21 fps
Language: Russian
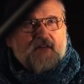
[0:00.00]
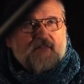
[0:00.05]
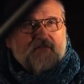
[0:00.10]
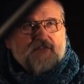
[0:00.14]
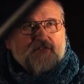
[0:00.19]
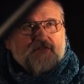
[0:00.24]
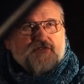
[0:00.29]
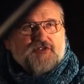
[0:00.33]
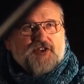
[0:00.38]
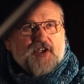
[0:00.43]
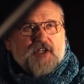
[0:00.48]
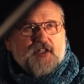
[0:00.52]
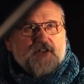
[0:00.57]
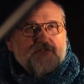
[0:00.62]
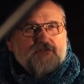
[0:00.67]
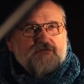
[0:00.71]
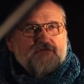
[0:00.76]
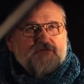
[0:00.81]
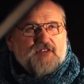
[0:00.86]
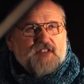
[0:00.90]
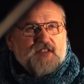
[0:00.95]
в луче
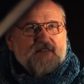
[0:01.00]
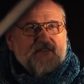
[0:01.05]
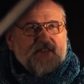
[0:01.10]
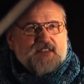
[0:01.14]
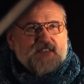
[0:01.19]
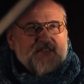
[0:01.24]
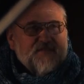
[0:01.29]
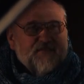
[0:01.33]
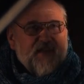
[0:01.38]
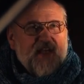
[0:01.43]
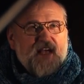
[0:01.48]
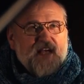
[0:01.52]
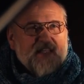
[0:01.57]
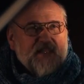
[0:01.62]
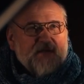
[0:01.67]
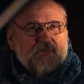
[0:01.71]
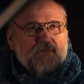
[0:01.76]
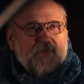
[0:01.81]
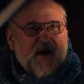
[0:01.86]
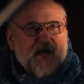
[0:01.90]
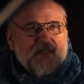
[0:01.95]
лунного света,
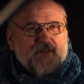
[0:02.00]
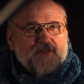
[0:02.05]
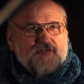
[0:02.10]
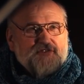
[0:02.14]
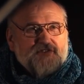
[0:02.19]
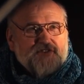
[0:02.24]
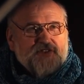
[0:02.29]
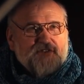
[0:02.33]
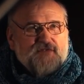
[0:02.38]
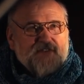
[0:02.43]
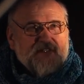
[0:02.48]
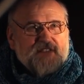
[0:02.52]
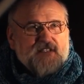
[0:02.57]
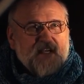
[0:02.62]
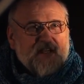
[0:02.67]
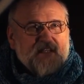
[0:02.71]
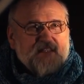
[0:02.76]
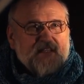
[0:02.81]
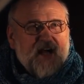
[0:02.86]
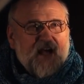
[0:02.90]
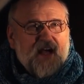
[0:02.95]
падающего из
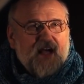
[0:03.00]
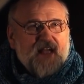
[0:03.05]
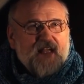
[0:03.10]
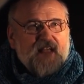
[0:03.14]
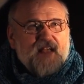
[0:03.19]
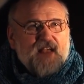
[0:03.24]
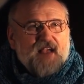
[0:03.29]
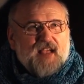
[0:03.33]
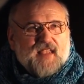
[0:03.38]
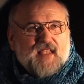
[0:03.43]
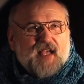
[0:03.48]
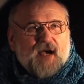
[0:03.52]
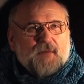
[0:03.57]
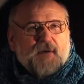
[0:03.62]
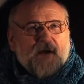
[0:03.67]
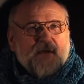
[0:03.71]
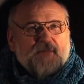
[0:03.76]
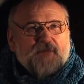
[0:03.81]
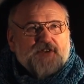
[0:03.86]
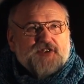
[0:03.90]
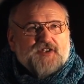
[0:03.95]
окна, я
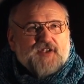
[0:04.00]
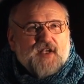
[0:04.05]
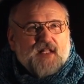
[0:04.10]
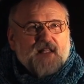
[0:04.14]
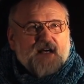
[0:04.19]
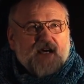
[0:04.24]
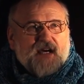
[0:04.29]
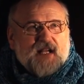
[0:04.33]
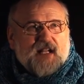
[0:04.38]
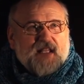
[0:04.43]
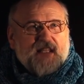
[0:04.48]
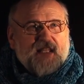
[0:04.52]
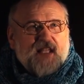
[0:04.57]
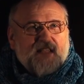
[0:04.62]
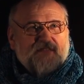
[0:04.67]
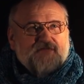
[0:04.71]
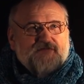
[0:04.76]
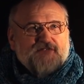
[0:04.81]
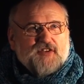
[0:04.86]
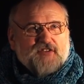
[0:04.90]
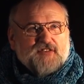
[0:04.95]
пообещал хранить
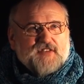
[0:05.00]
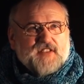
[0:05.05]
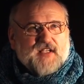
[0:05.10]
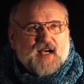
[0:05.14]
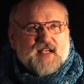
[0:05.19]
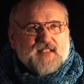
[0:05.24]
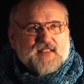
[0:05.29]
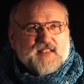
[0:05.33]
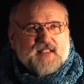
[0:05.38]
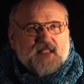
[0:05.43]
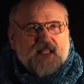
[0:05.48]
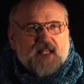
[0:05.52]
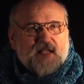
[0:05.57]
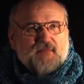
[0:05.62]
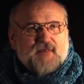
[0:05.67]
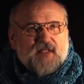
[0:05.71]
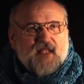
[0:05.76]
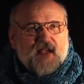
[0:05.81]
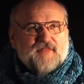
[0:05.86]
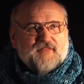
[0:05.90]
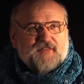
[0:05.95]
все сказанное
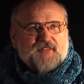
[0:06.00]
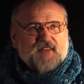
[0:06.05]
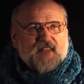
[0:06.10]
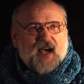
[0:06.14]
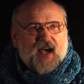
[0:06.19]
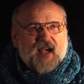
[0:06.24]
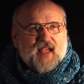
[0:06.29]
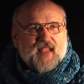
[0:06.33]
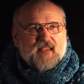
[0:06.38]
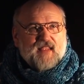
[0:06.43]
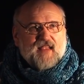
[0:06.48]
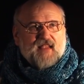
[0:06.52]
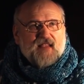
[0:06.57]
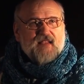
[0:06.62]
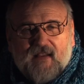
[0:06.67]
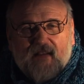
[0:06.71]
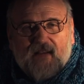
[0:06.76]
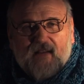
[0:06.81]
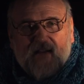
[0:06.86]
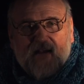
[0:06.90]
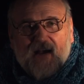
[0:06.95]
мне в тайне.
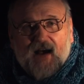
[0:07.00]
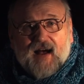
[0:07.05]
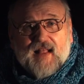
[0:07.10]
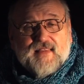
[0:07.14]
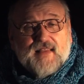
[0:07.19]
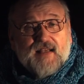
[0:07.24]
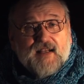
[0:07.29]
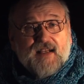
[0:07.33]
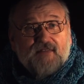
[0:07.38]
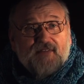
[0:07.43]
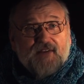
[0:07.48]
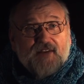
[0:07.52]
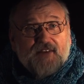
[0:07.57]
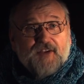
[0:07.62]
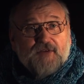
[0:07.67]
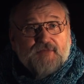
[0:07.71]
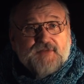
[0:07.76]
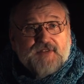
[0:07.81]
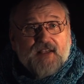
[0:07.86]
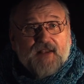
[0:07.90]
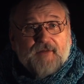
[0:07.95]
Однако
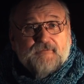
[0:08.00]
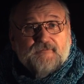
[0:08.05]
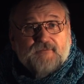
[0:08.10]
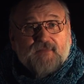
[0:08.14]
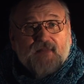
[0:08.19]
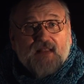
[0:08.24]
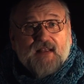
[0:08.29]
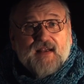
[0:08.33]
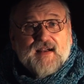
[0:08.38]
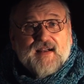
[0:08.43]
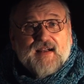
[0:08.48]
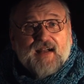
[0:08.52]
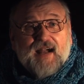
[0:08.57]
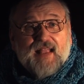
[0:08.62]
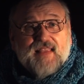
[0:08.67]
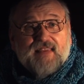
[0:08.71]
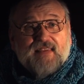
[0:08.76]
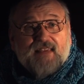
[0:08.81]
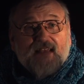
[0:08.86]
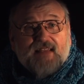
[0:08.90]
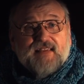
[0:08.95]
вернемся э, к
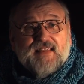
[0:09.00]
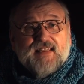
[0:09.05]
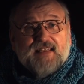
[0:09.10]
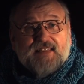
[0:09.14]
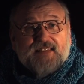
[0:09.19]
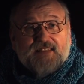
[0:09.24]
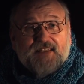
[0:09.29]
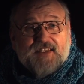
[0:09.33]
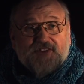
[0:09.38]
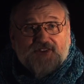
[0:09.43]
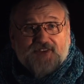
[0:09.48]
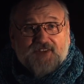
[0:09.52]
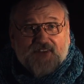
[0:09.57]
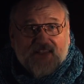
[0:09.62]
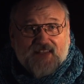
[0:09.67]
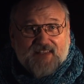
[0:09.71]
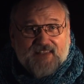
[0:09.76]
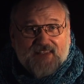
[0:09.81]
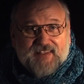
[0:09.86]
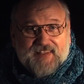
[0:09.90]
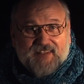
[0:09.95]

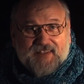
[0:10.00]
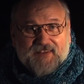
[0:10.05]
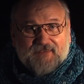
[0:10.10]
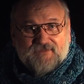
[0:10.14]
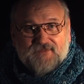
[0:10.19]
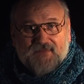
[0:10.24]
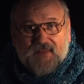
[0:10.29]
антиатеистической книге.